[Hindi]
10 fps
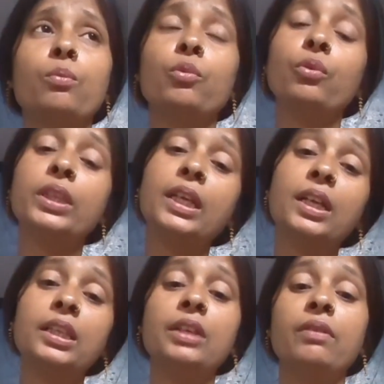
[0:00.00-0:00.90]
मुझको
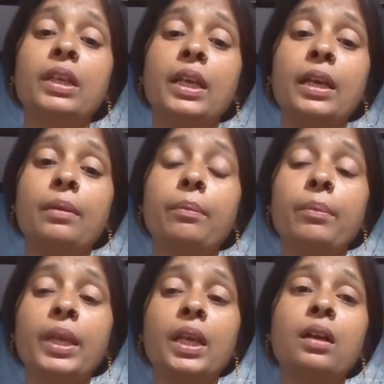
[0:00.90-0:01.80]
दिक्कत ही वही है
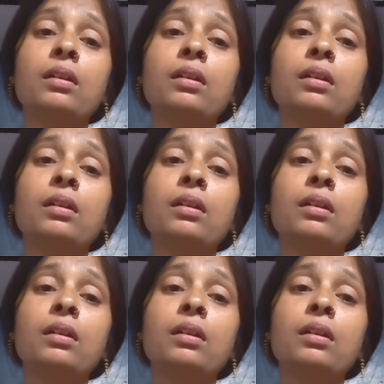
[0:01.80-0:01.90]
मेरा